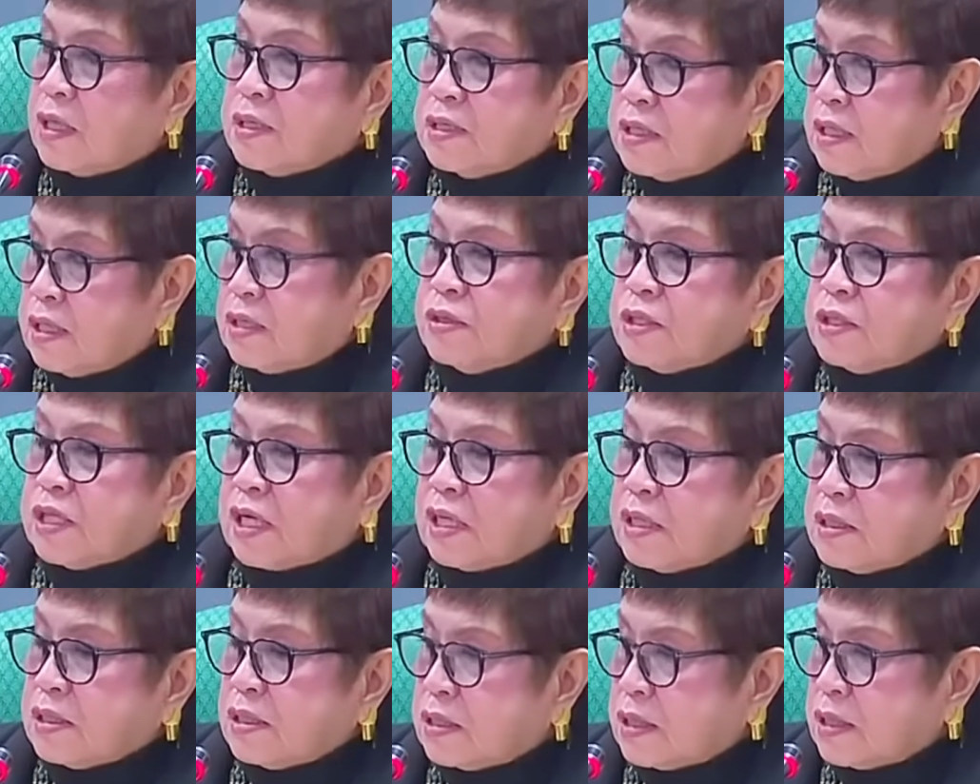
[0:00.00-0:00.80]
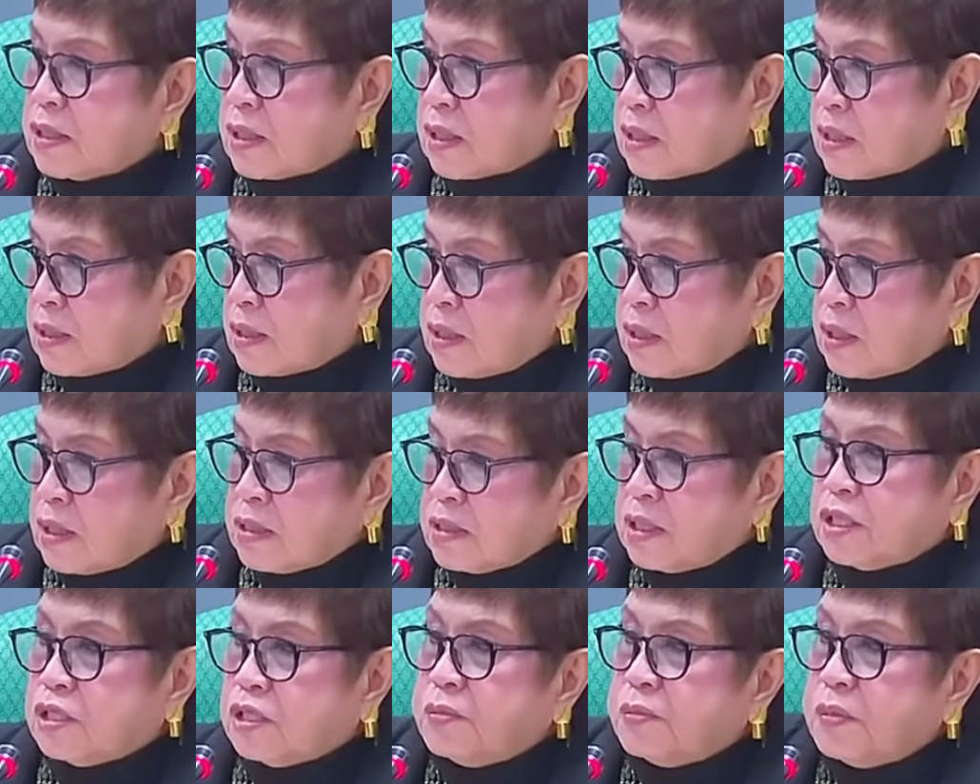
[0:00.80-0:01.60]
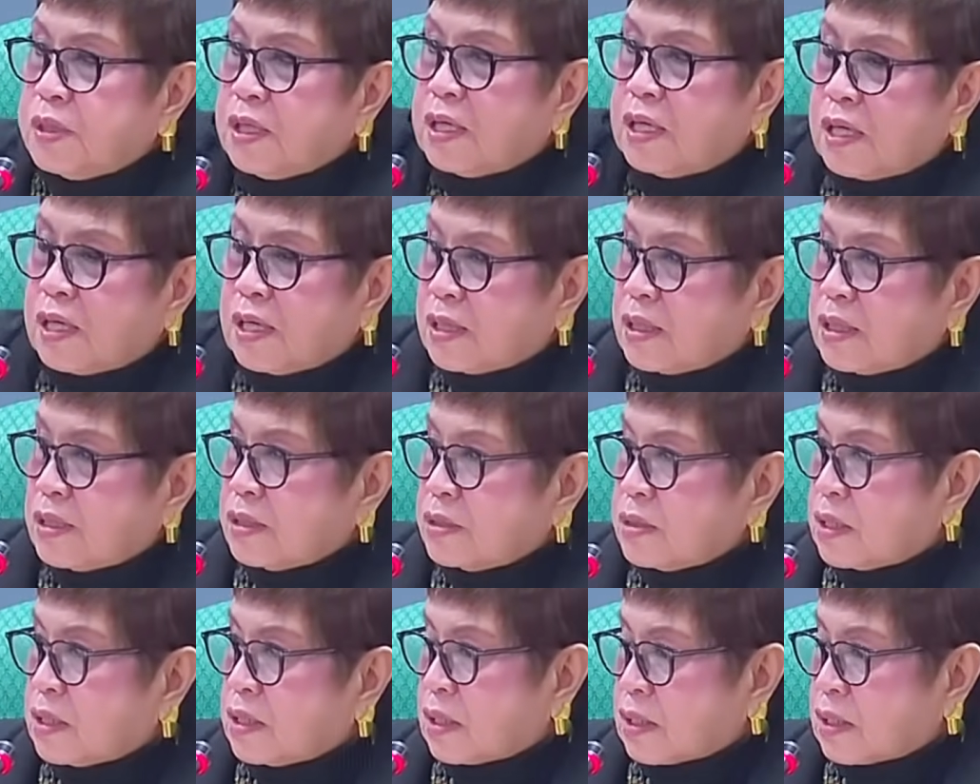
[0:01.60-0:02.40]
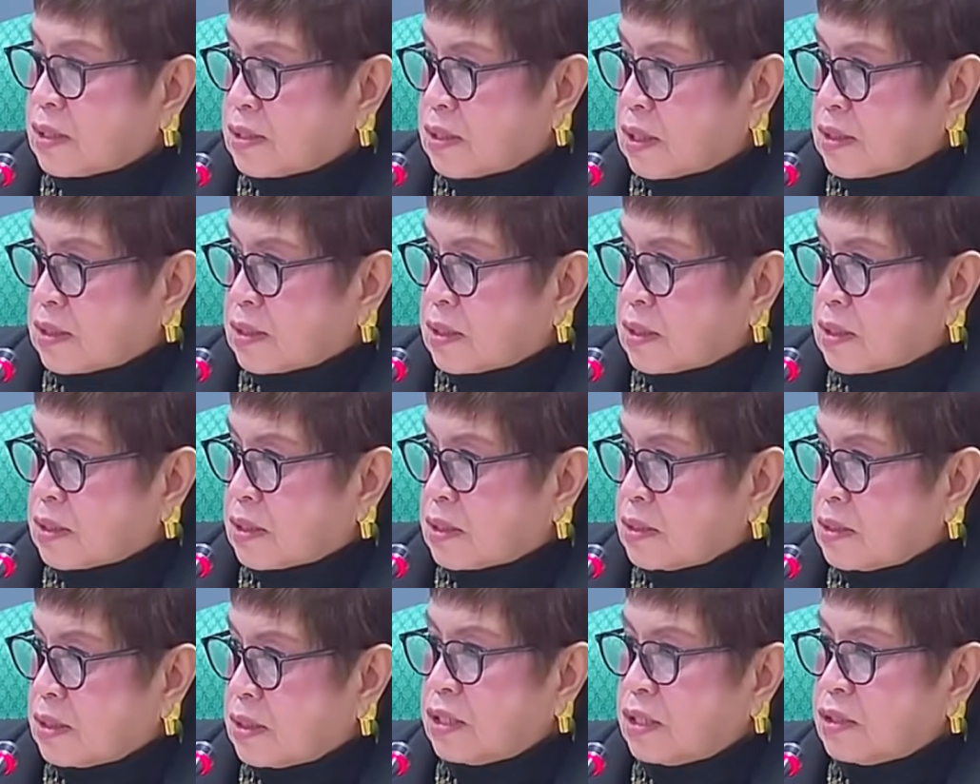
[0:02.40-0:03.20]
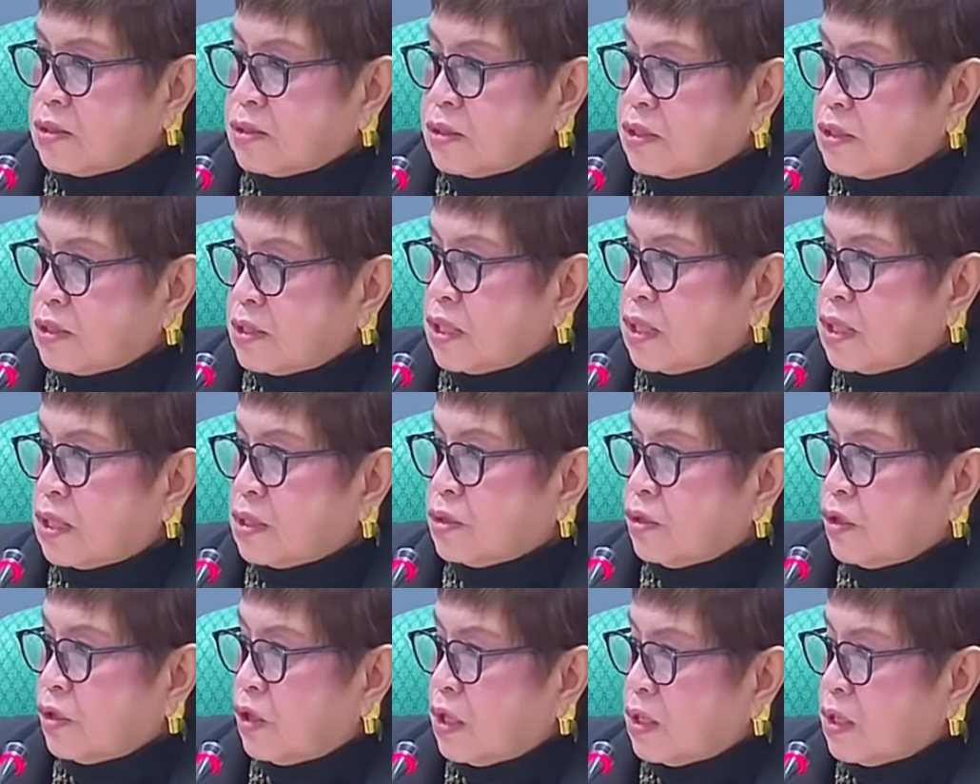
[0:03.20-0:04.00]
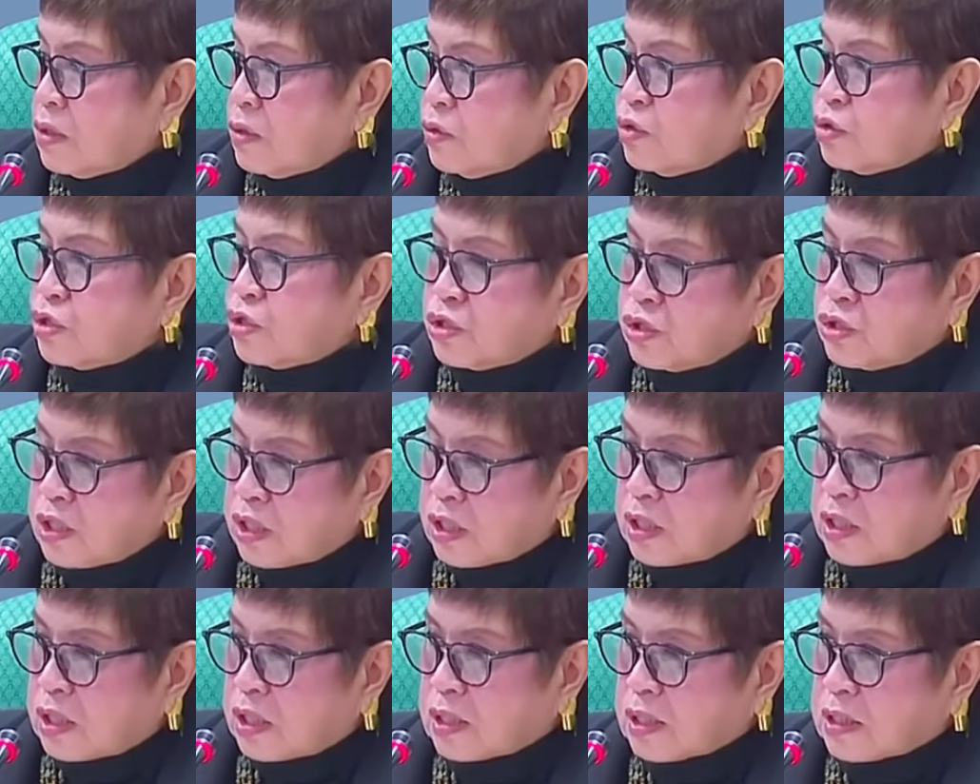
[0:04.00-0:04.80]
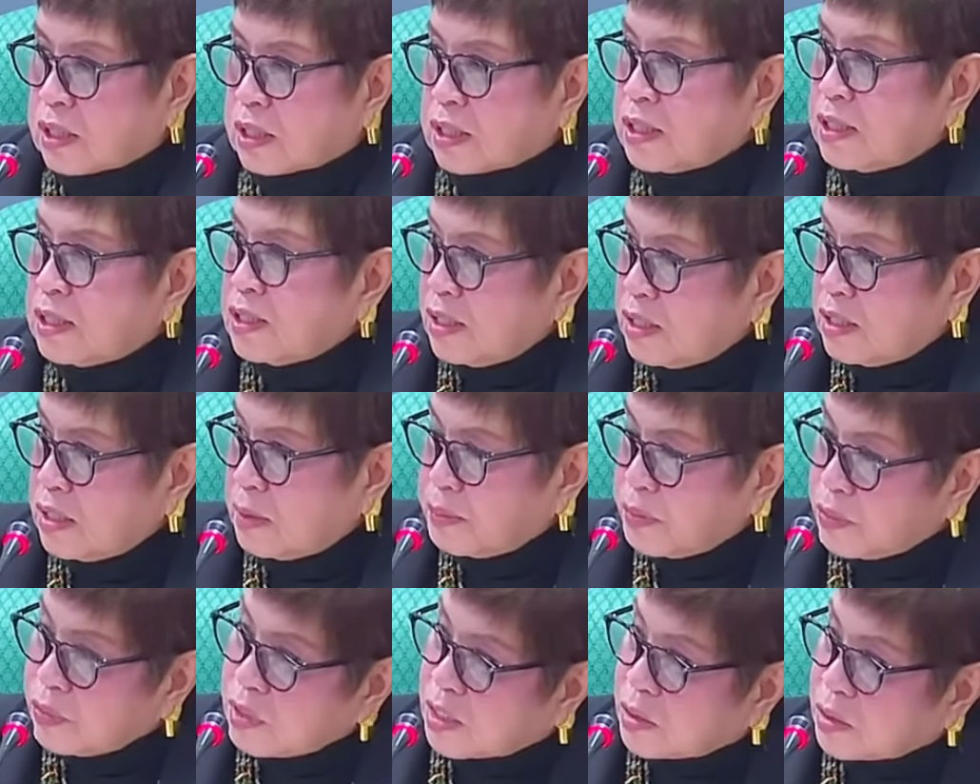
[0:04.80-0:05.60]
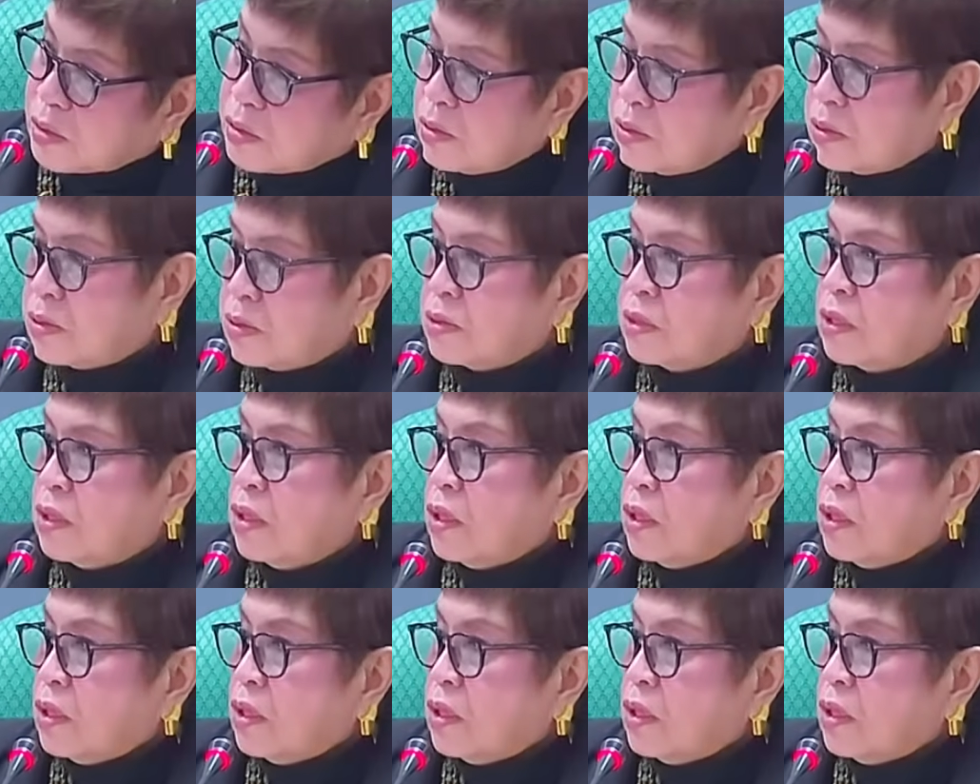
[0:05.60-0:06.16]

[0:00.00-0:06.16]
Dito tayo titira. Dito mag-aaral yung anak natin. Dito, di, ito ang kurso ng anak natin. Hindi na po ganun.